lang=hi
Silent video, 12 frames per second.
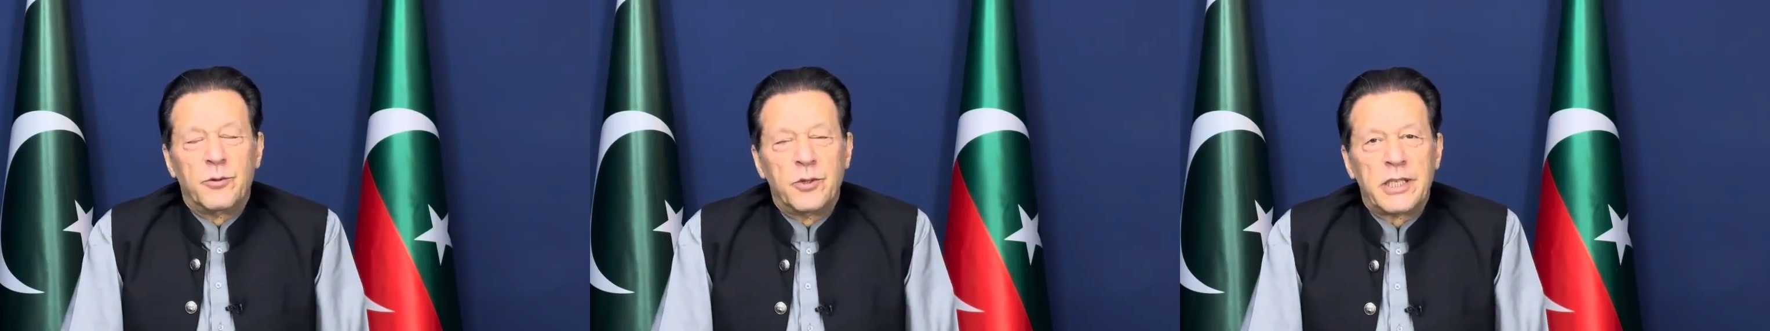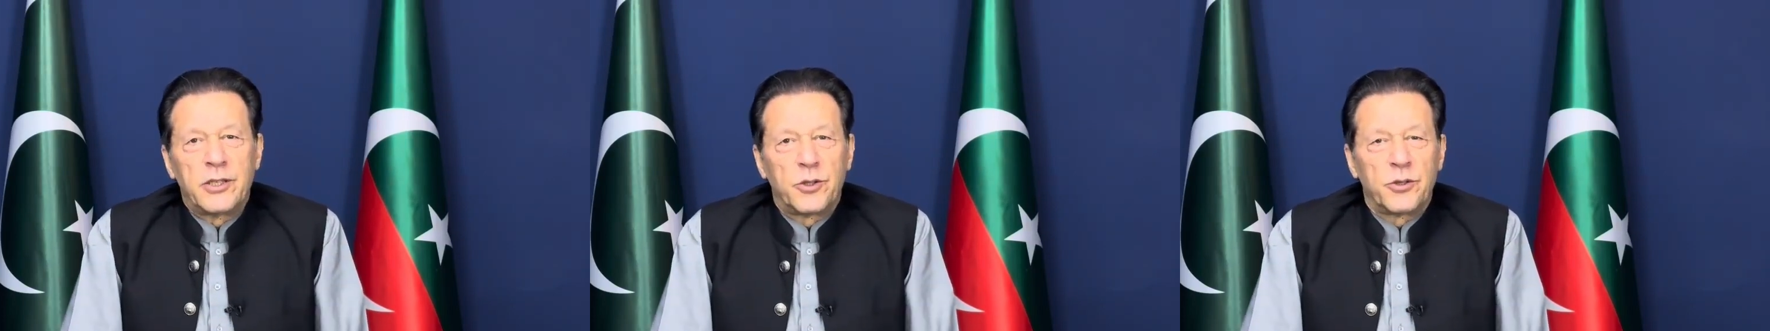
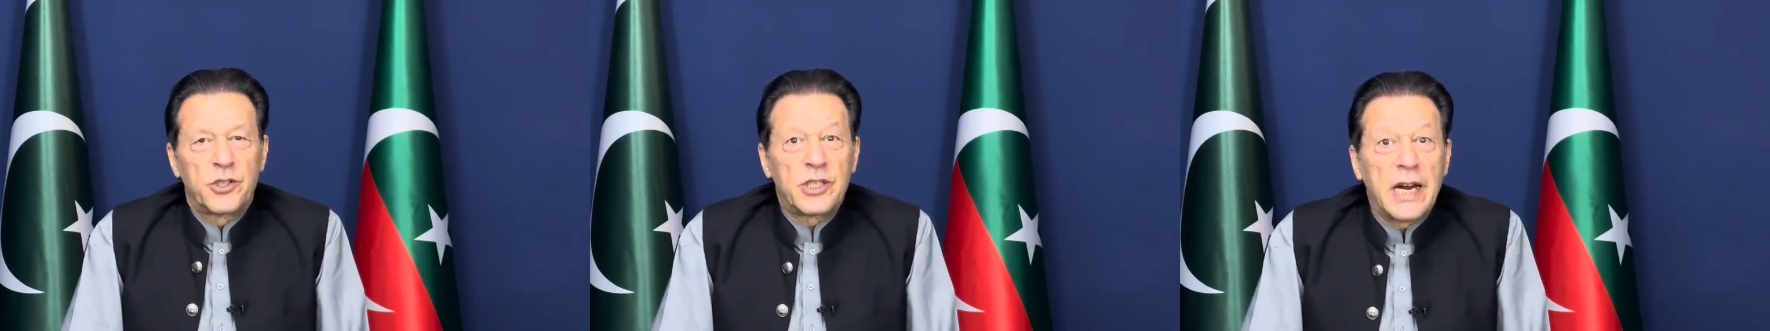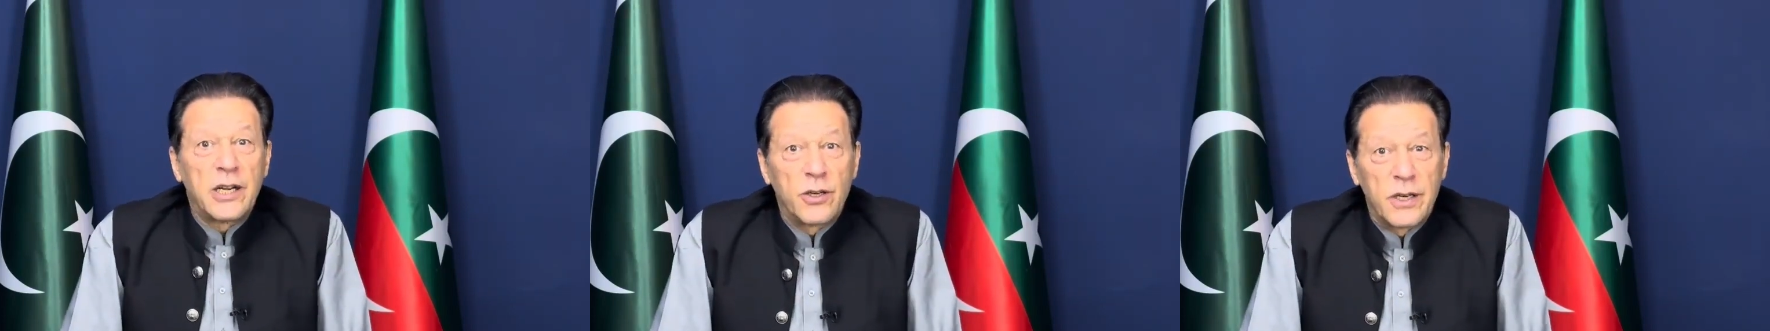उनकी जो
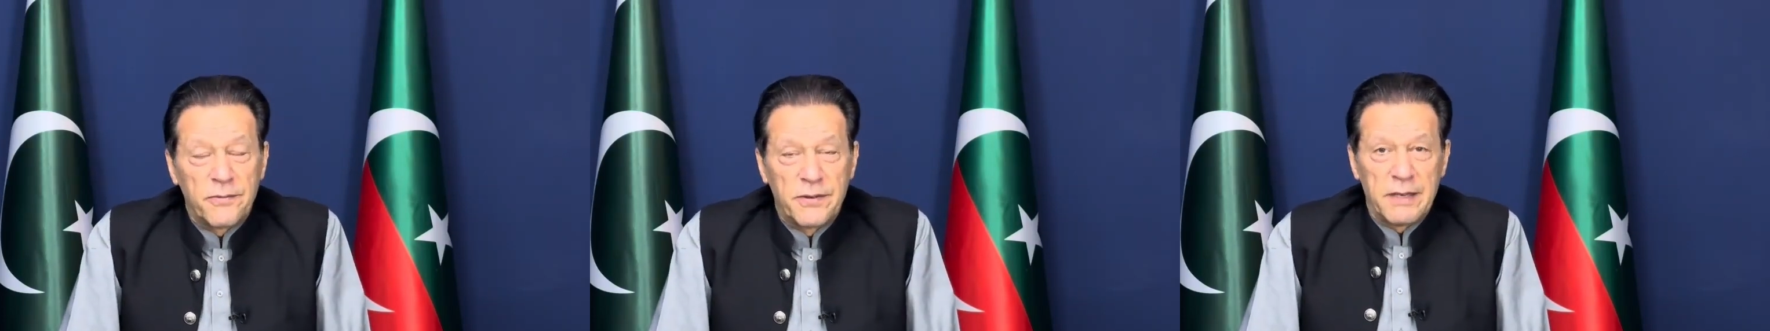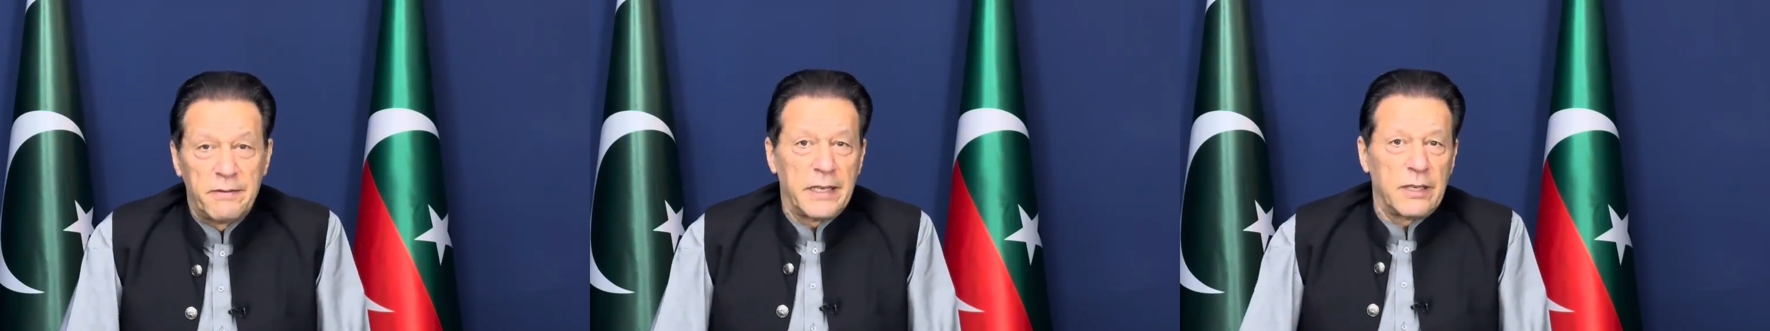स्टैंडर्ड ऑफ
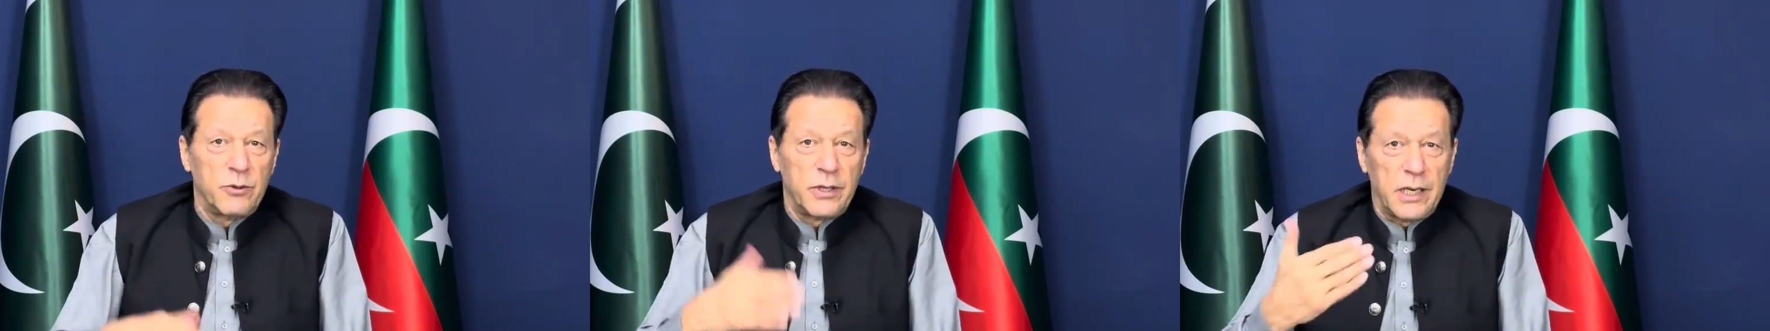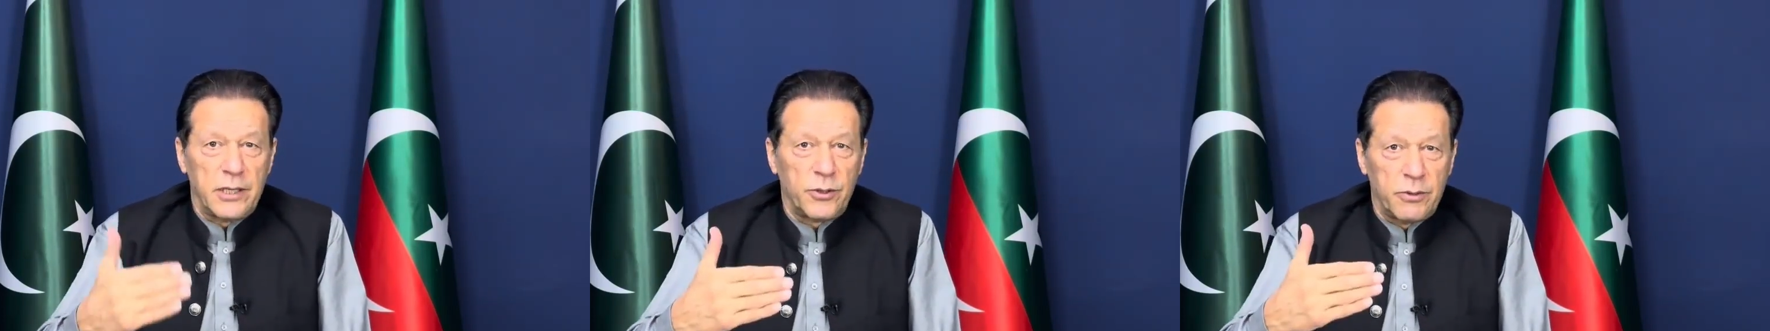लिविंग
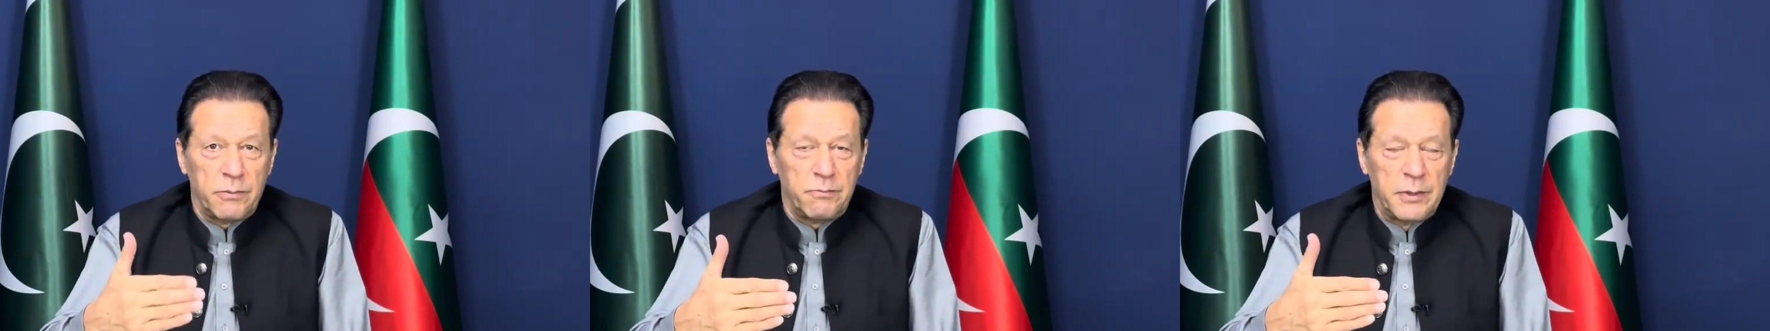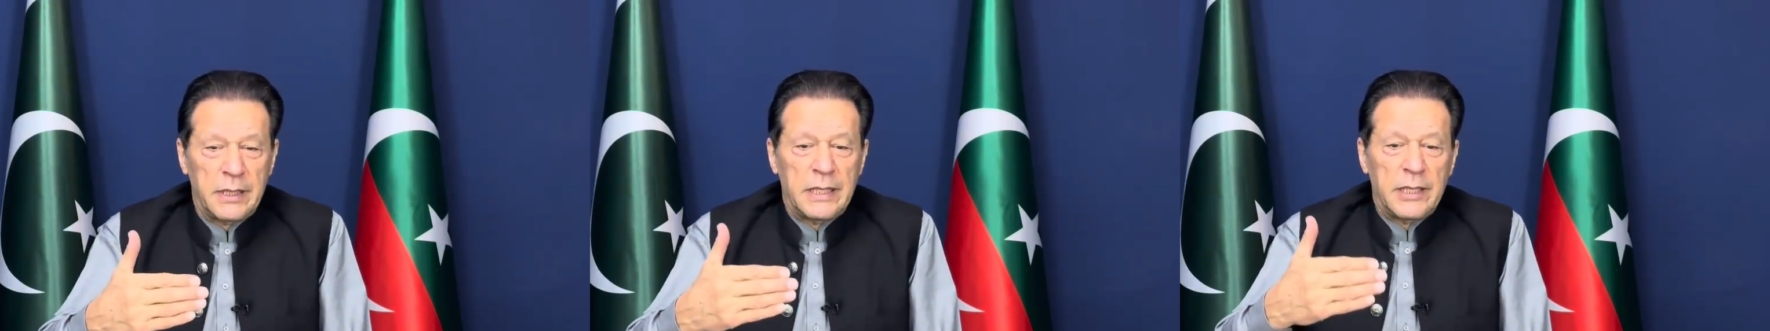उनका जो
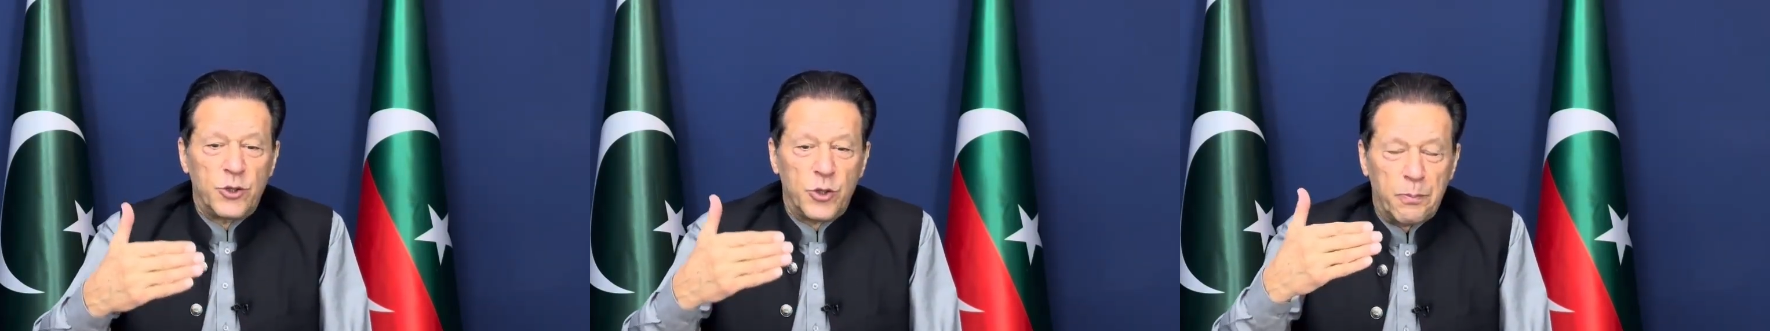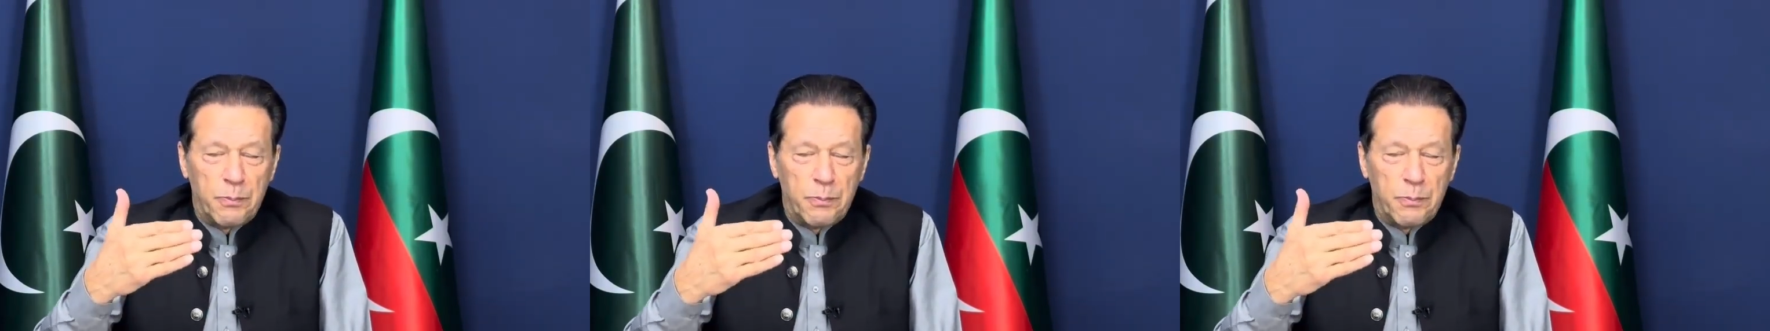जो